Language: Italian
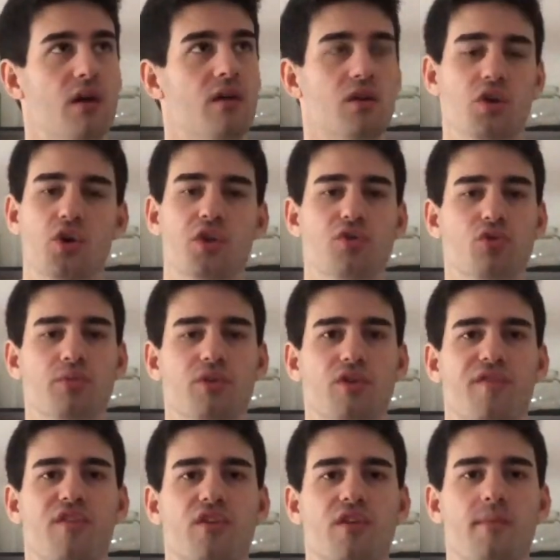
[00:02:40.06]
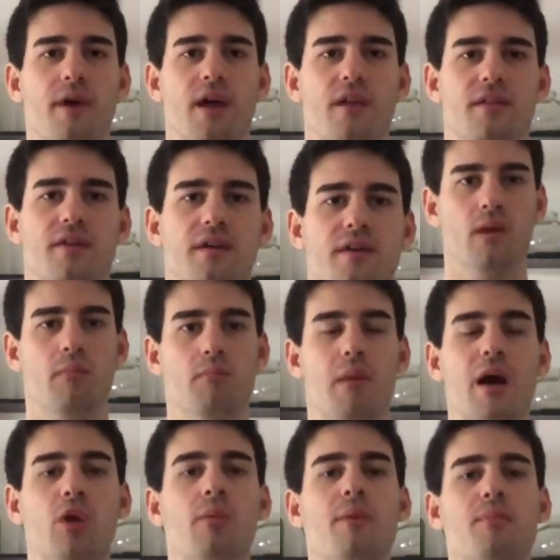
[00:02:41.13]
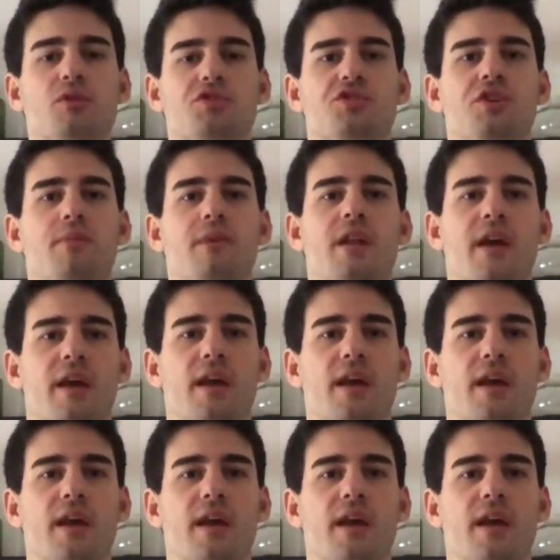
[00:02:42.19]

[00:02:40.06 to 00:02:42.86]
Io ne dubito fortemente. Ma com'è possibile